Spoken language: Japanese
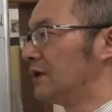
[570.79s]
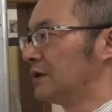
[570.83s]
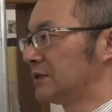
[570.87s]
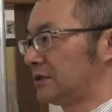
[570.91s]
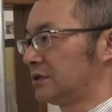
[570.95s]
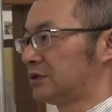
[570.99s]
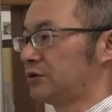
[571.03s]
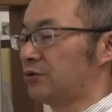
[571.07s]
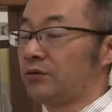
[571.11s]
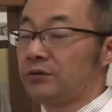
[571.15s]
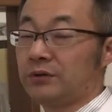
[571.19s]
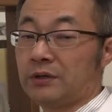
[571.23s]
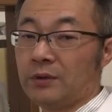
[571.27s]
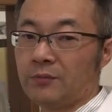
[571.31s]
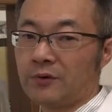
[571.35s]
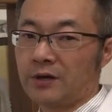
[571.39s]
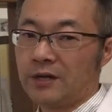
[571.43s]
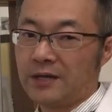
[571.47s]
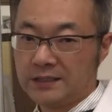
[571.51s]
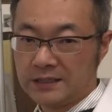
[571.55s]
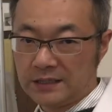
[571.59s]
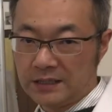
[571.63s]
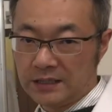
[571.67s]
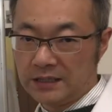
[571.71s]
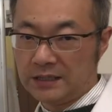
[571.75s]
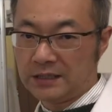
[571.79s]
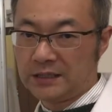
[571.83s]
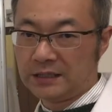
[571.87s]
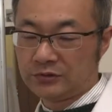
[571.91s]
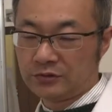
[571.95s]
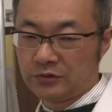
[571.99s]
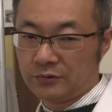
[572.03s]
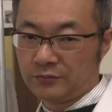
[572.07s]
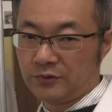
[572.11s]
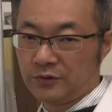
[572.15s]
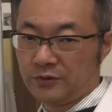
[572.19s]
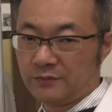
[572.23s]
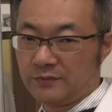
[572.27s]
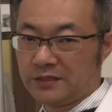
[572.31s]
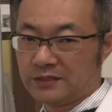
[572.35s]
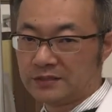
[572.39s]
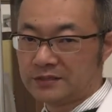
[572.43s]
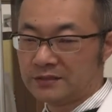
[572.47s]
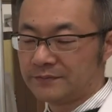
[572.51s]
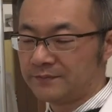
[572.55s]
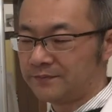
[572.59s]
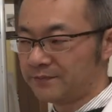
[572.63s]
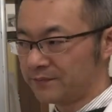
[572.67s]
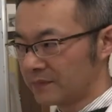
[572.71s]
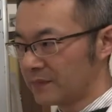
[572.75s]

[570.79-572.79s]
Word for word: 知っといてもらえたらいいかと思います